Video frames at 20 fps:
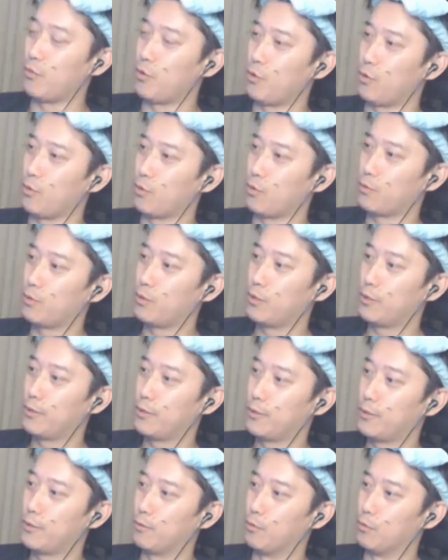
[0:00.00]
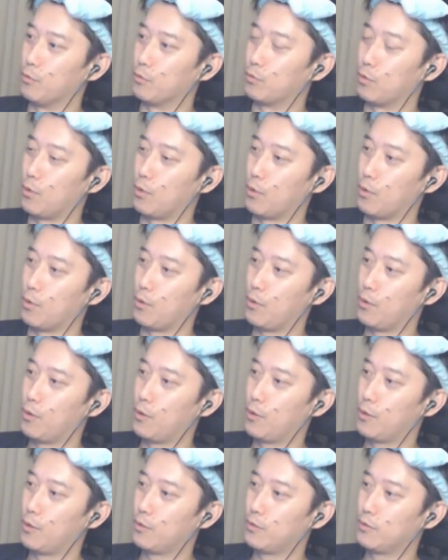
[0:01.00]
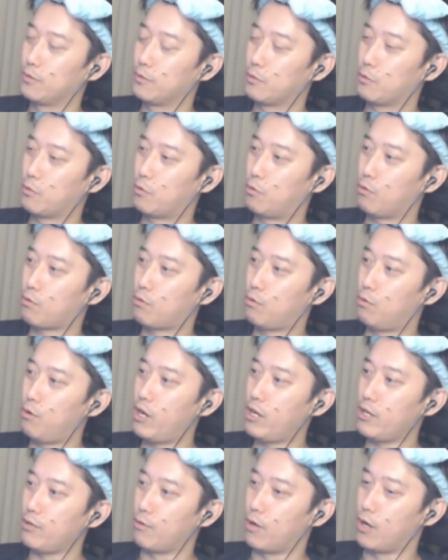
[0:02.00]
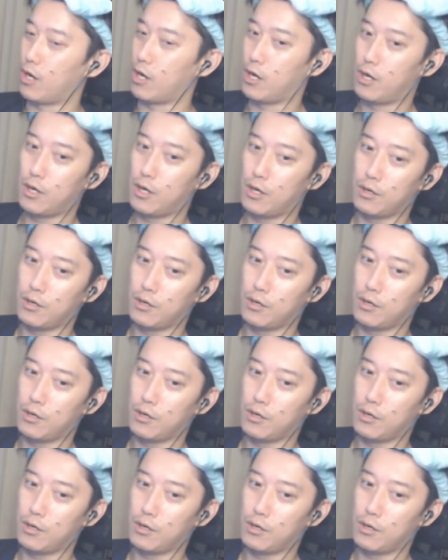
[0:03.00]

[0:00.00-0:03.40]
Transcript: もうほんとこ怖いわ